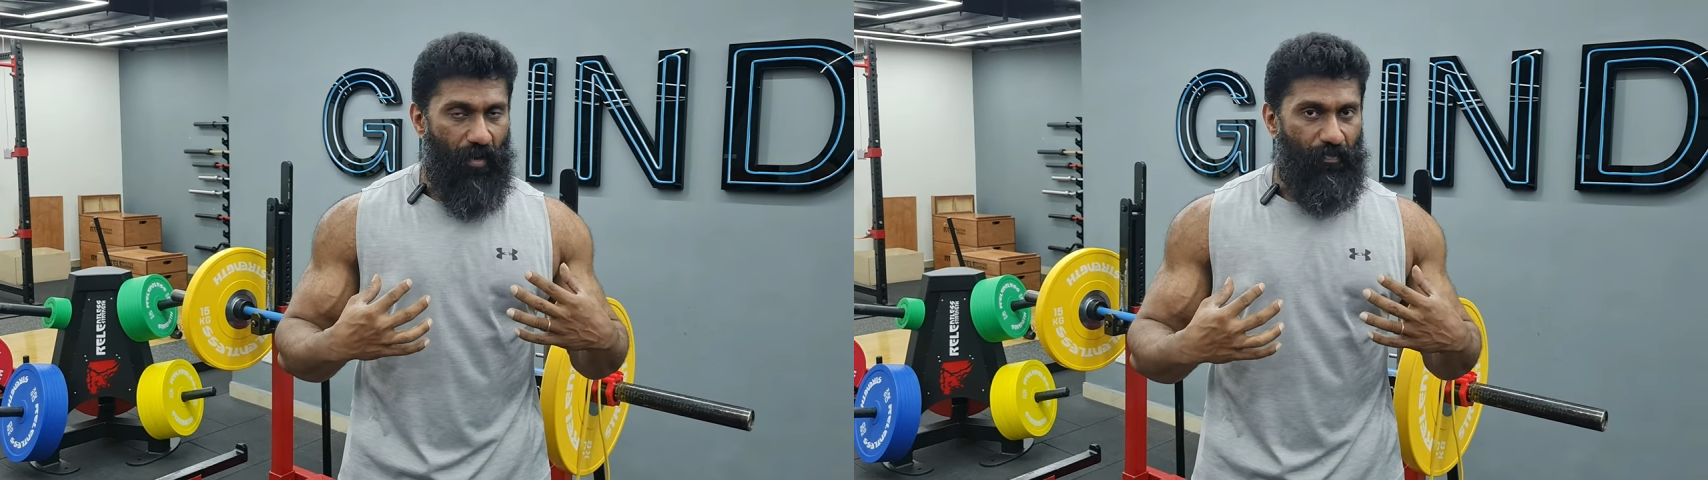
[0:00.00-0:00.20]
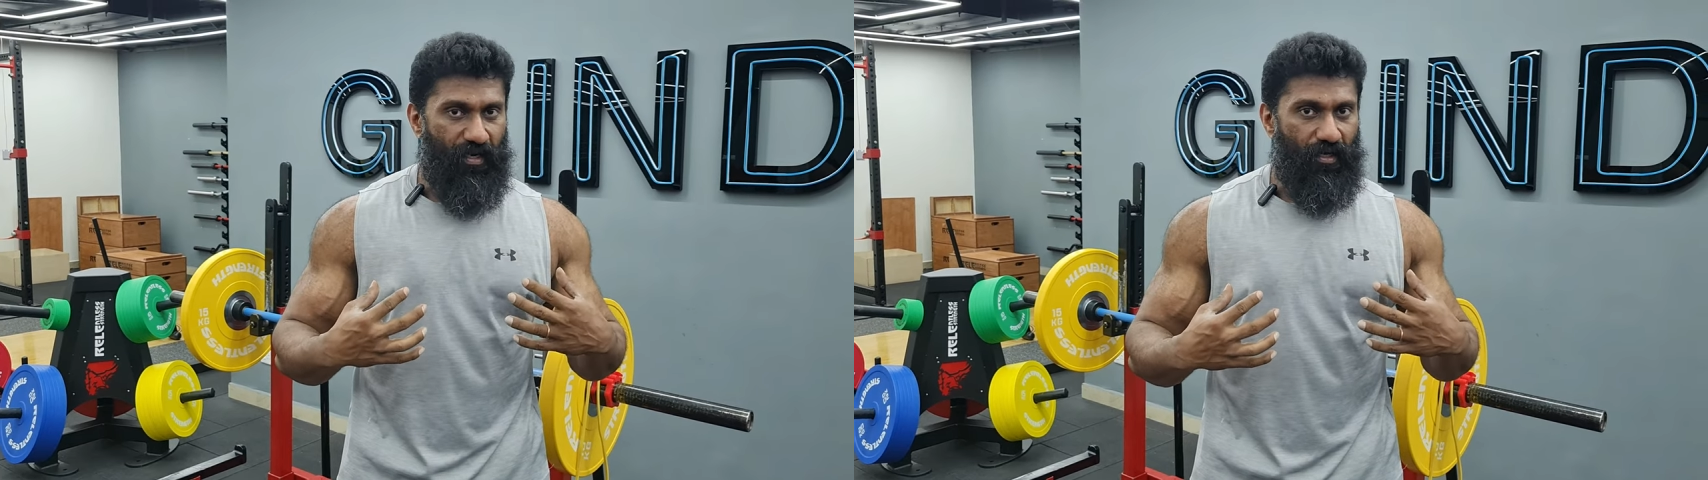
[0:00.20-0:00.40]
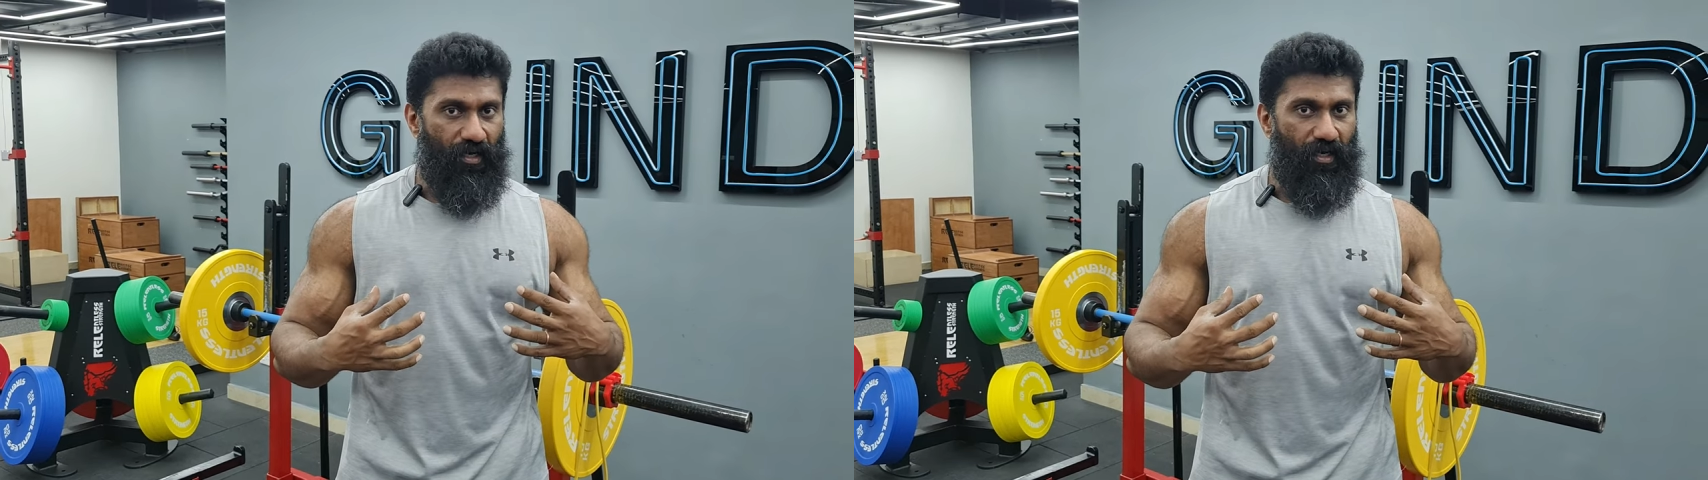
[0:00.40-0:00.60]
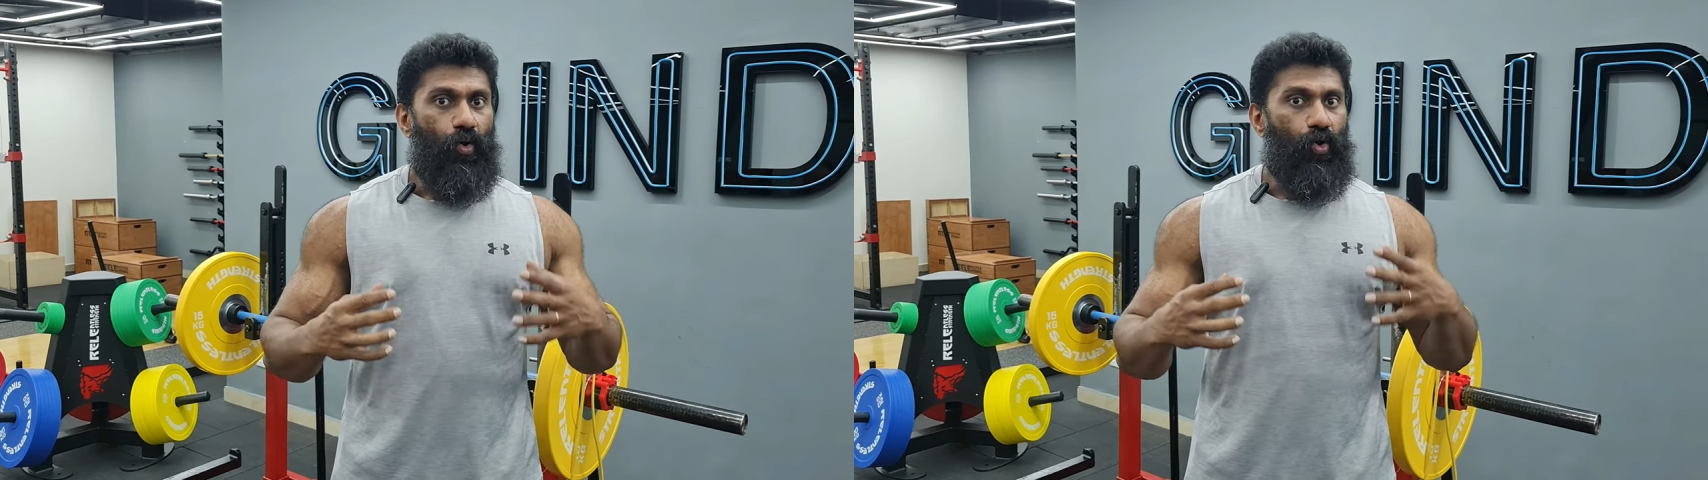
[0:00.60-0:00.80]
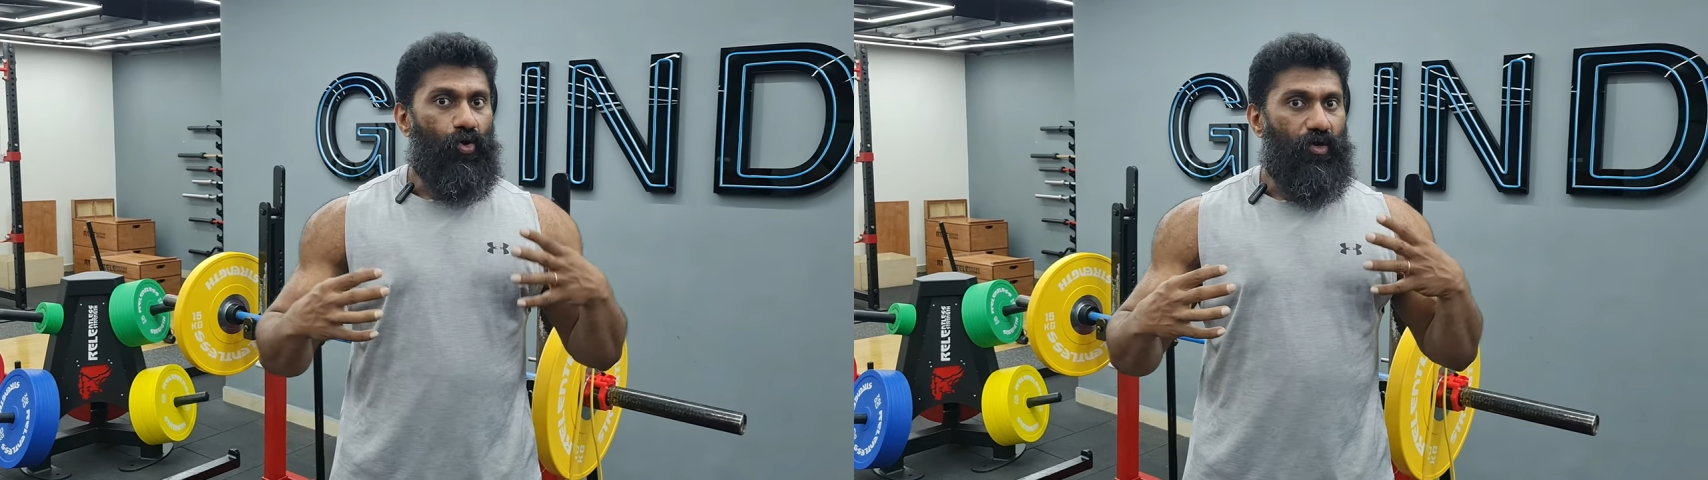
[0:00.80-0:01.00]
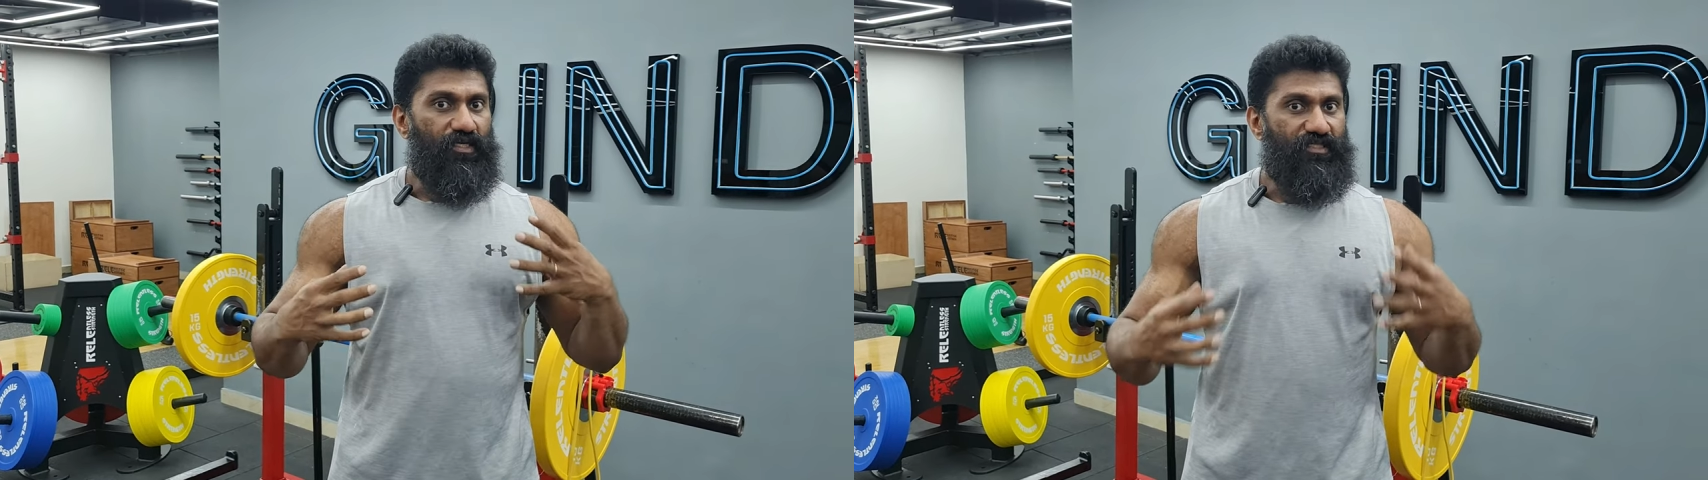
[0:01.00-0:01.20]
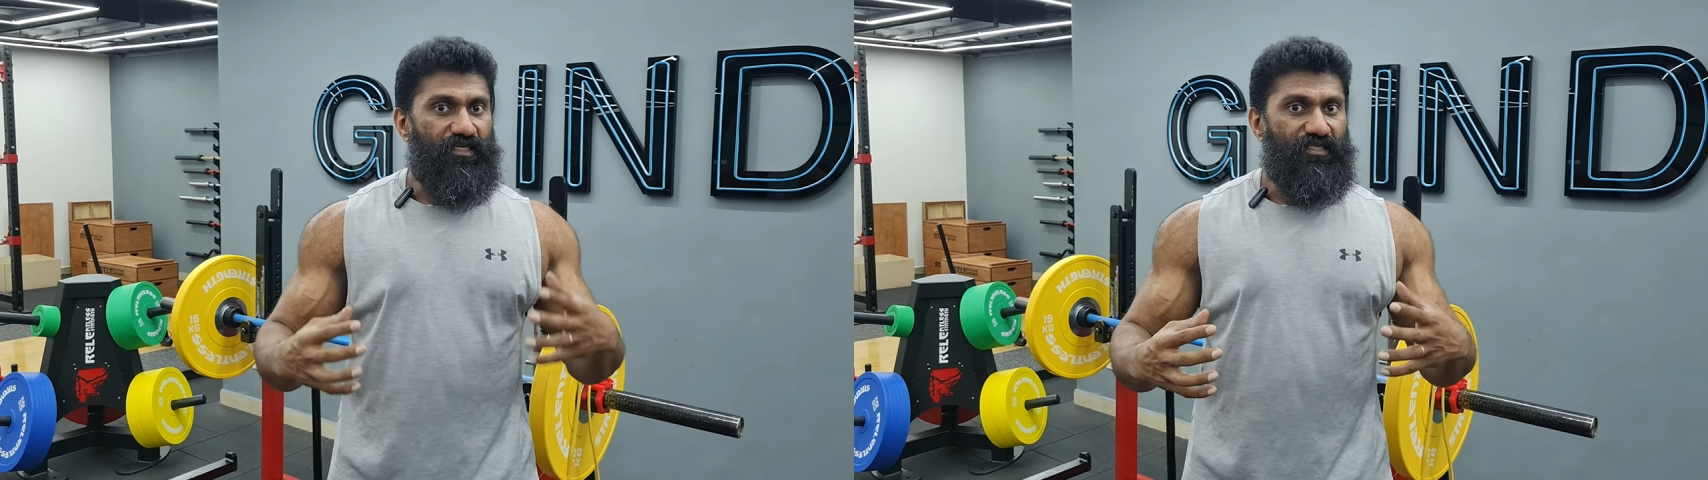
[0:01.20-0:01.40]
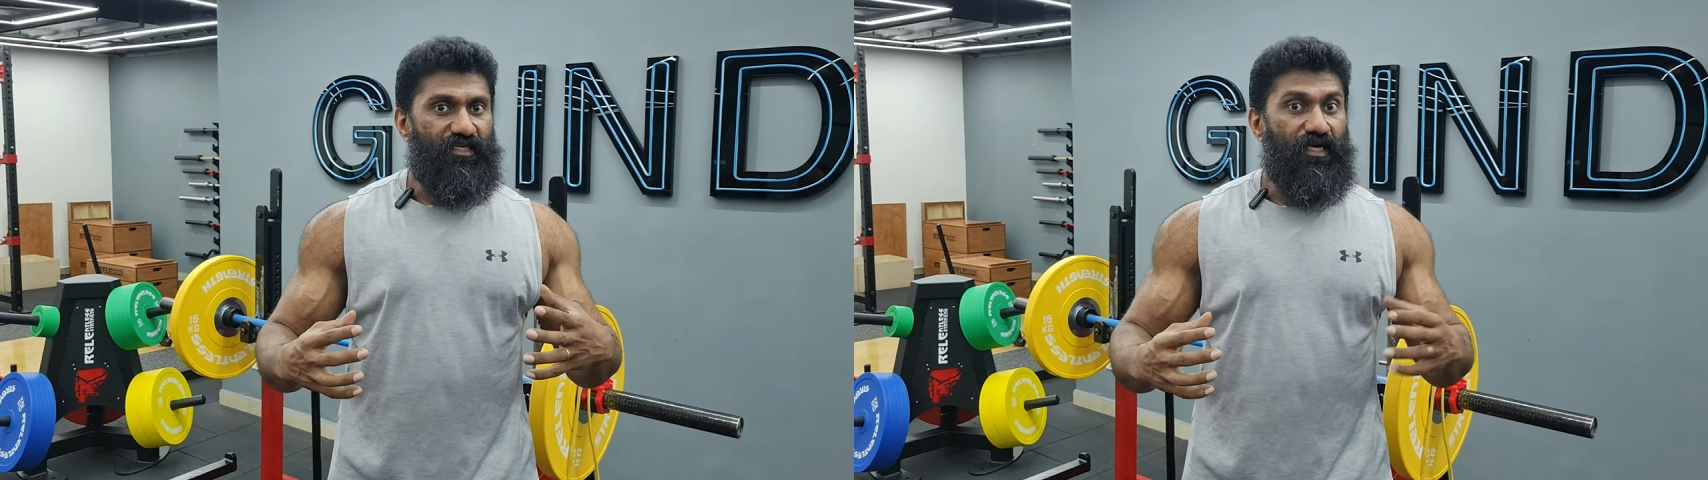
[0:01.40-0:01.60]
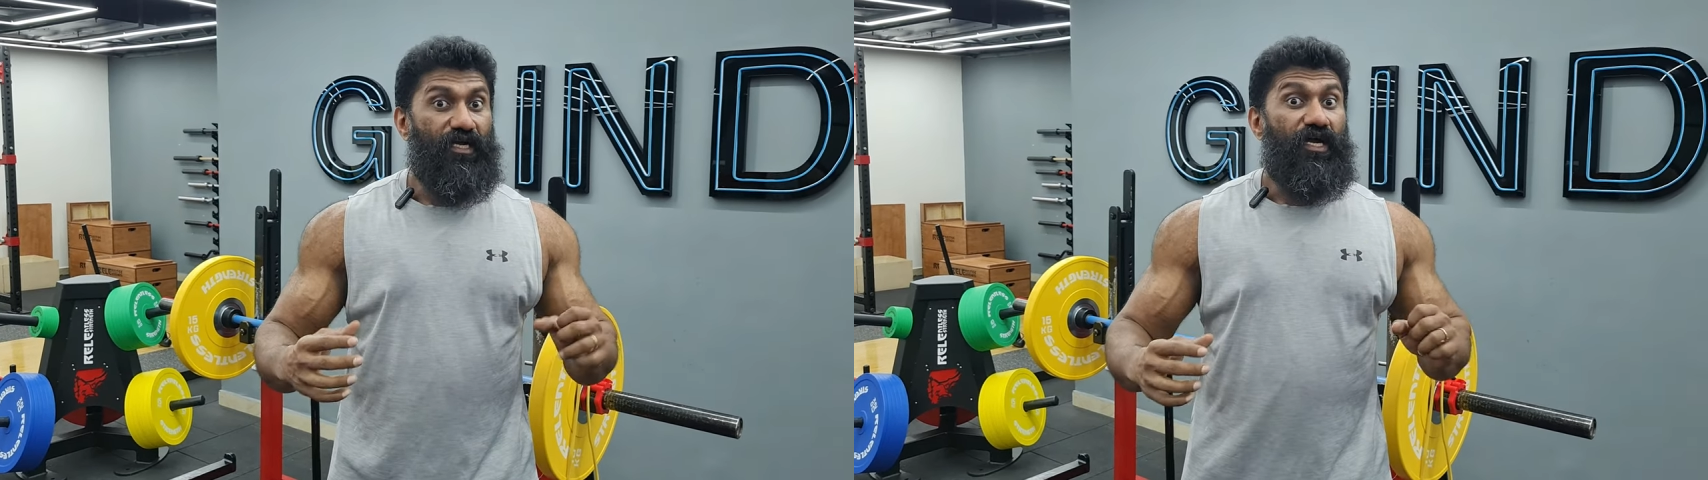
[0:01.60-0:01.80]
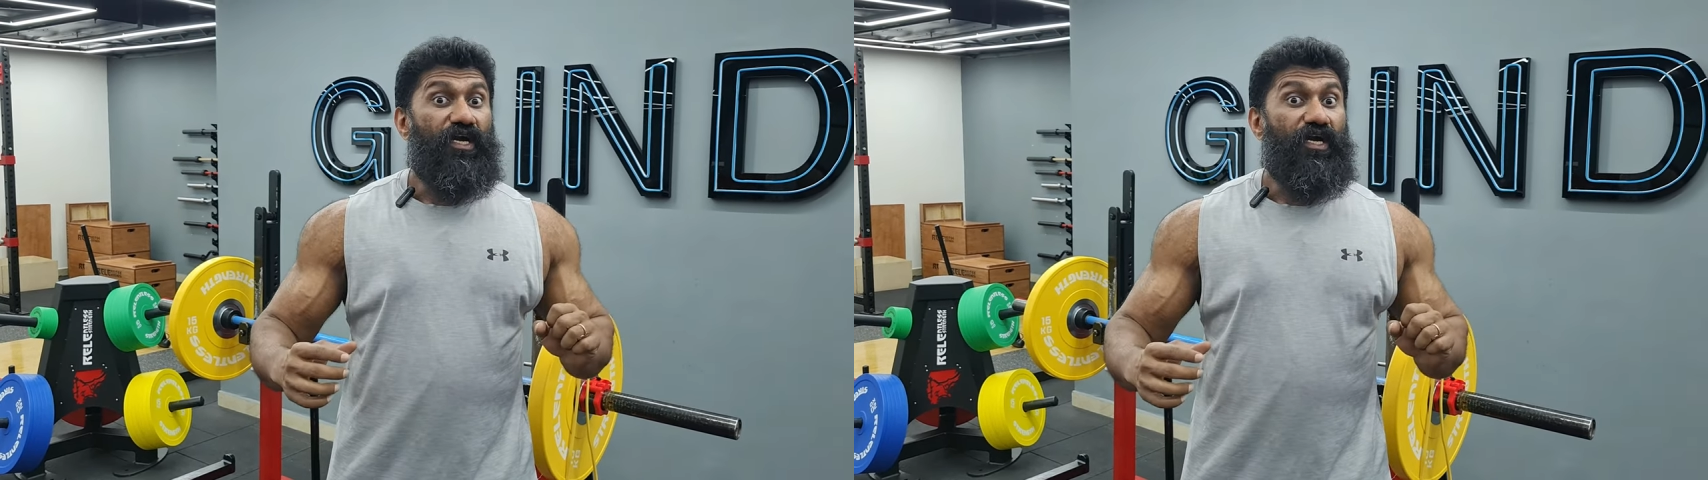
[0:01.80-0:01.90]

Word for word: அப்படின்னா உங்களோட செஸ்ட்டை